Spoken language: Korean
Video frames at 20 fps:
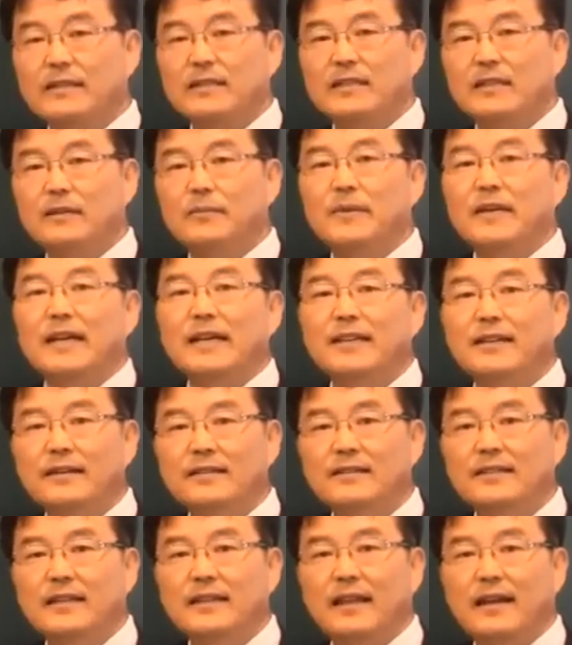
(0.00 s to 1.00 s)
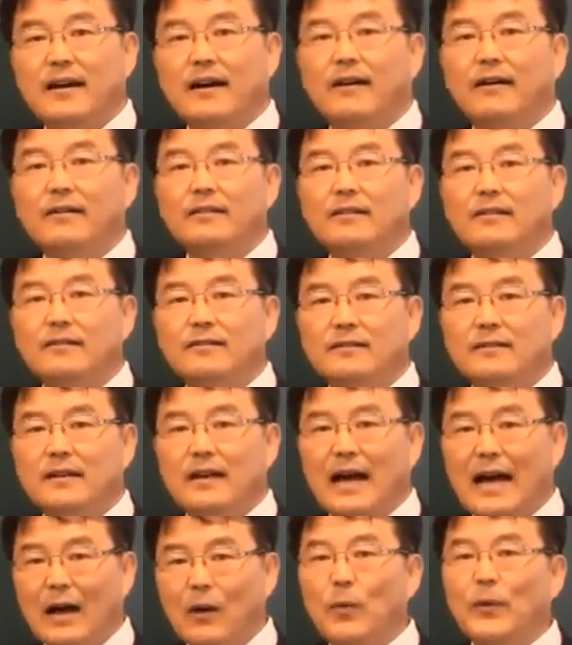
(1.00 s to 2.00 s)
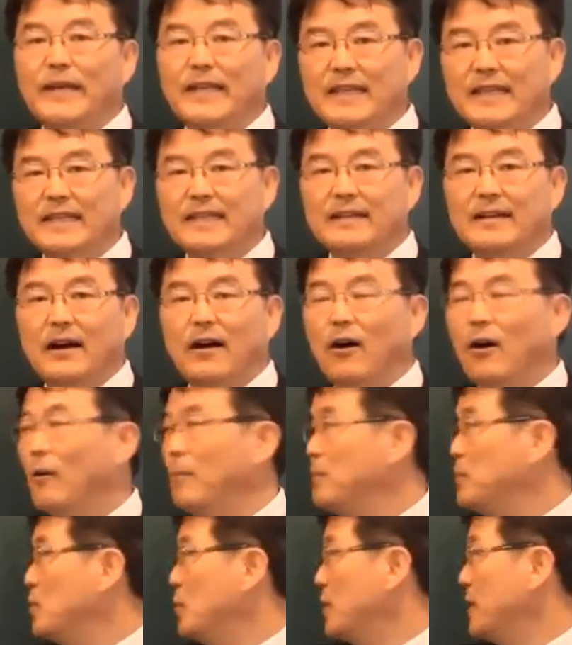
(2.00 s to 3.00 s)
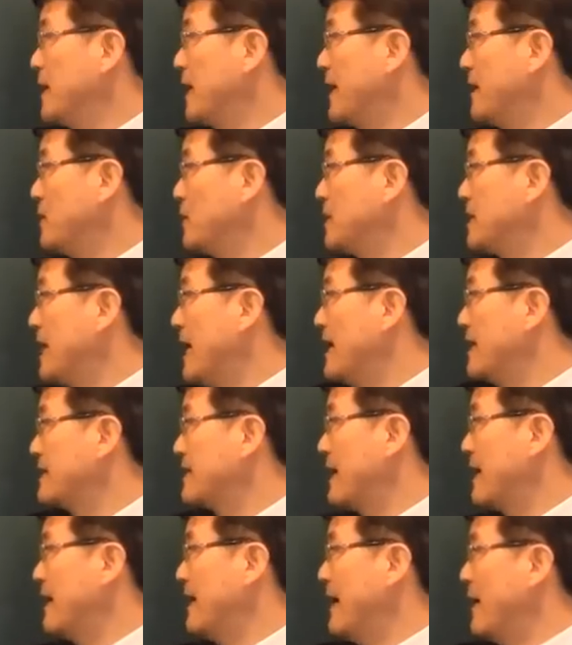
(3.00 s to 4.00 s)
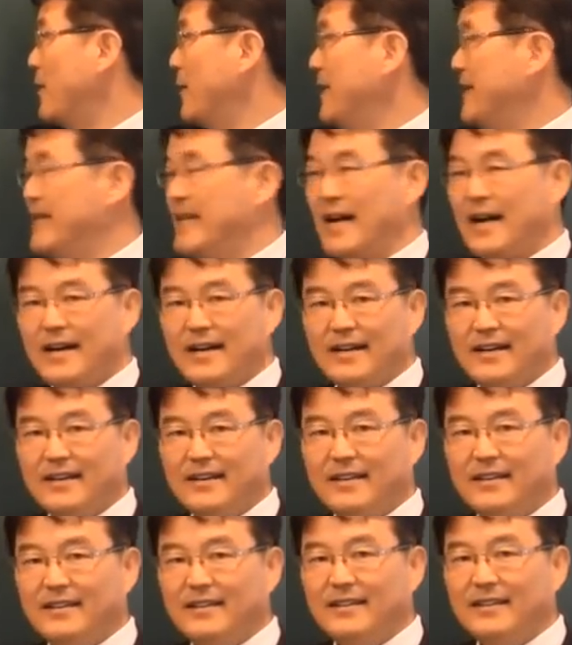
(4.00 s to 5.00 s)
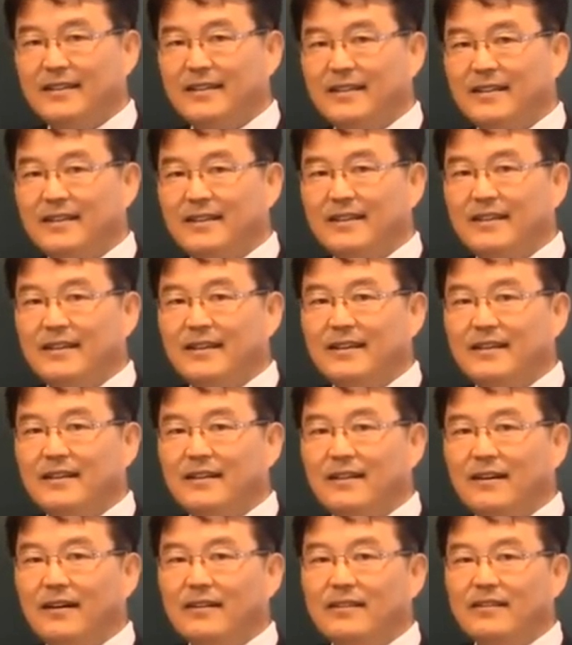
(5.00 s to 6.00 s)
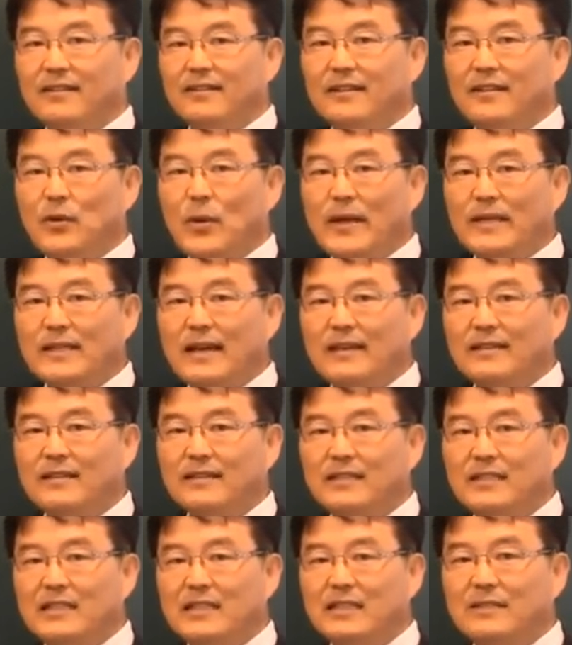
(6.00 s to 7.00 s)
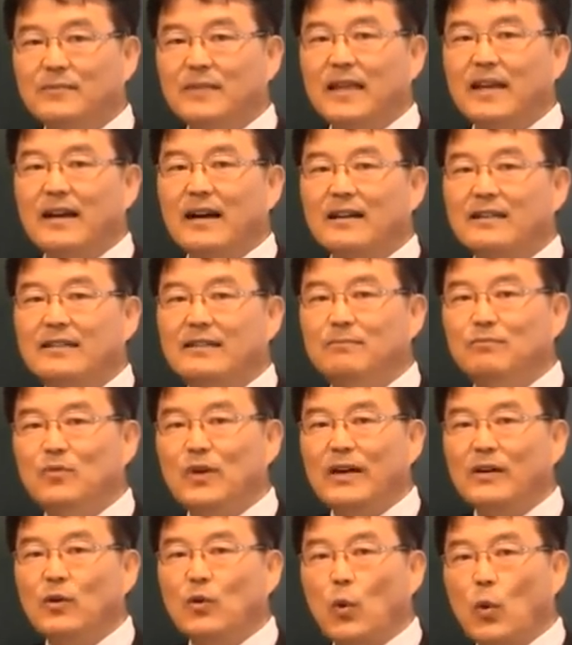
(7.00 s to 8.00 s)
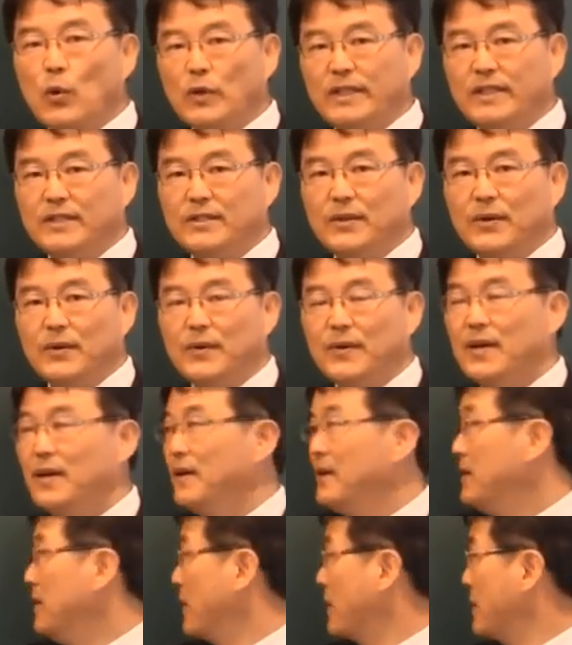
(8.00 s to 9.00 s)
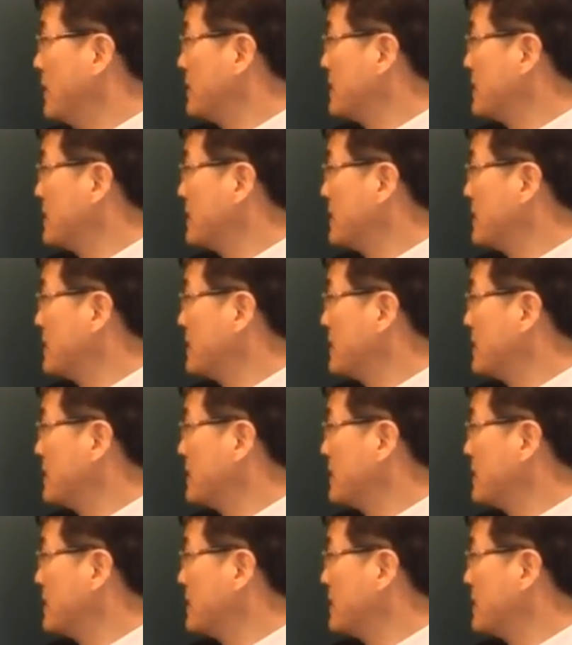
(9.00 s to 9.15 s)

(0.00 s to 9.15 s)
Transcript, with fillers: 직업 그러니까 현재 내가 어떤 일을 하고 있는가, 업종이겠죠. 장사를 하고 있냐. 어떤 회사에서 지금 내가 근무하는 곳이죠. 여기는